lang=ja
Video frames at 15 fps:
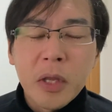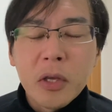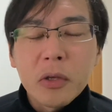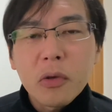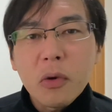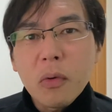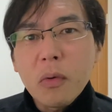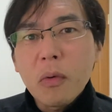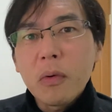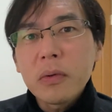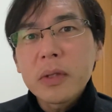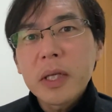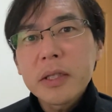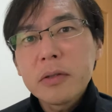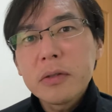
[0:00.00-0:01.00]
今日こ
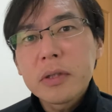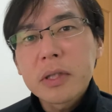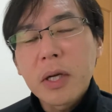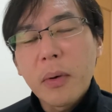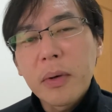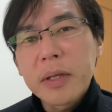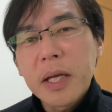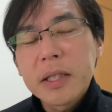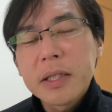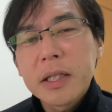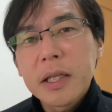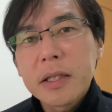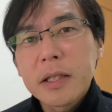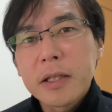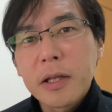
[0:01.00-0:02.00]
んなニュースが話題に
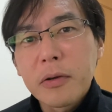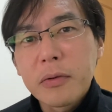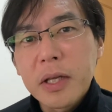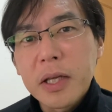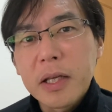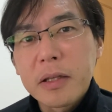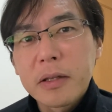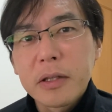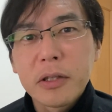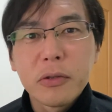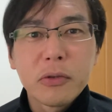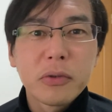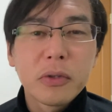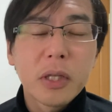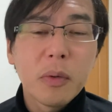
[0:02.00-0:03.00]
なってたよねって
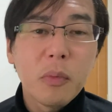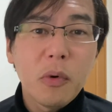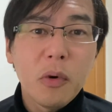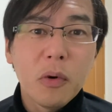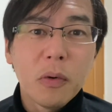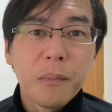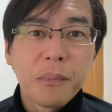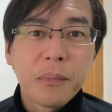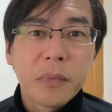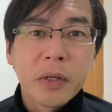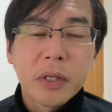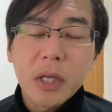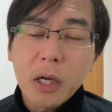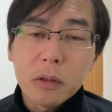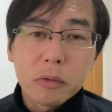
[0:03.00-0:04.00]
言っても、
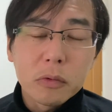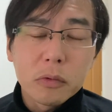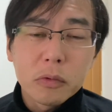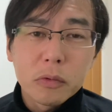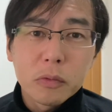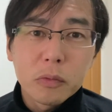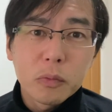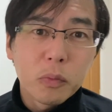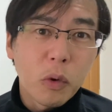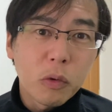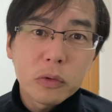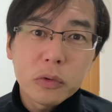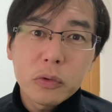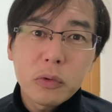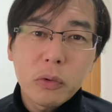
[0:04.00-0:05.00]
いや、
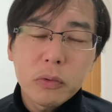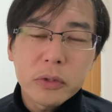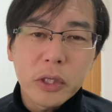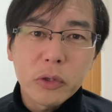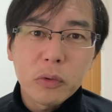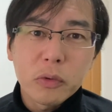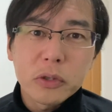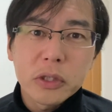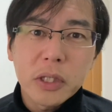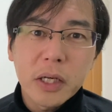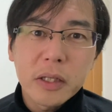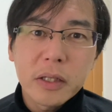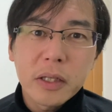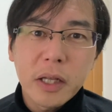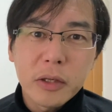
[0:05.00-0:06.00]
僕のとこには表示さ
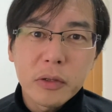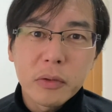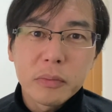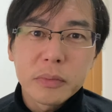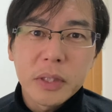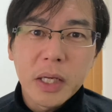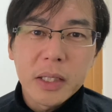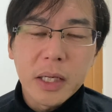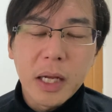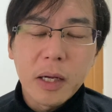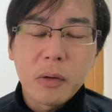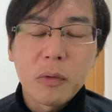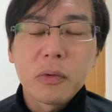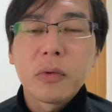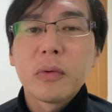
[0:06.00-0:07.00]
れてないよみたいな
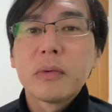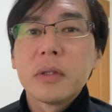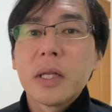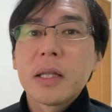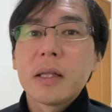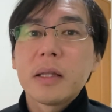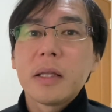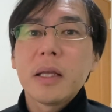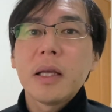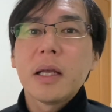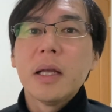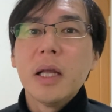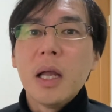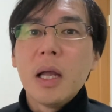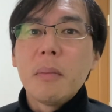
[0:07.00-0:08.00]
ことになっ
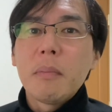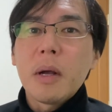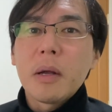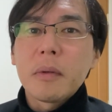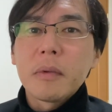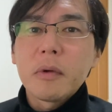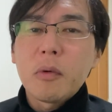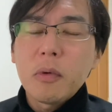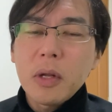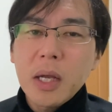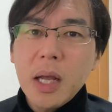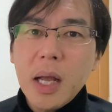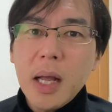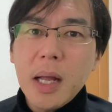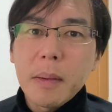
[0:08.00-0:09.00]
て、まあ、これ
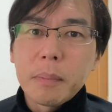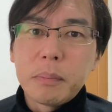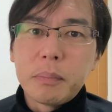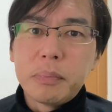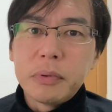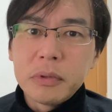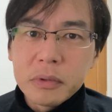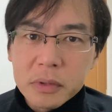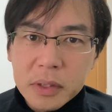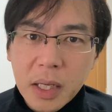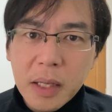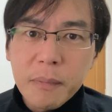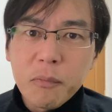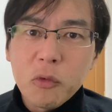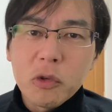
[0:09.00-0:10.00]
が分
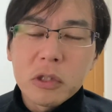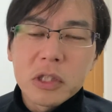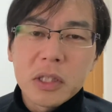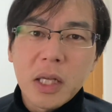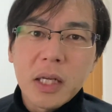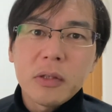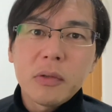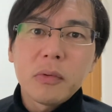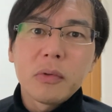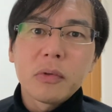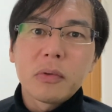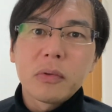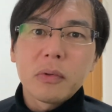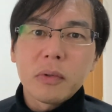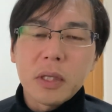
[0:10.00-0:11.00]
断の時代という
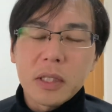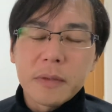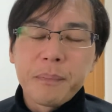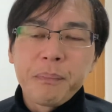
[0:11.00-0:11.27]
ことです。